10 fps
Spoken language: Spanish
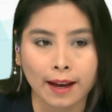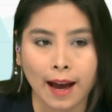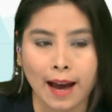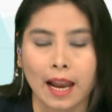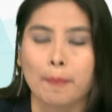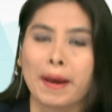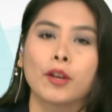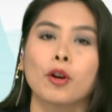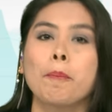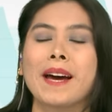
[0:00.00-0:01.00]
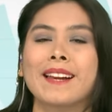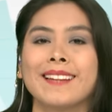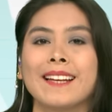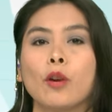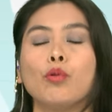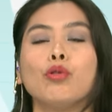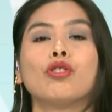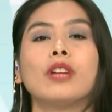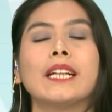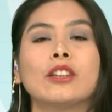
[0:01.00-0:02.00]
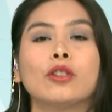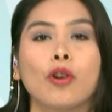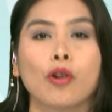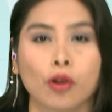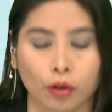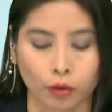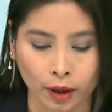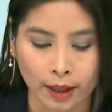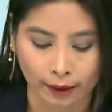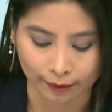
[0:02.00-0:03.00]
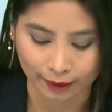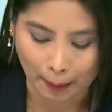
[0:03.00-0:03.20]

a la mayor parte de un sector, que está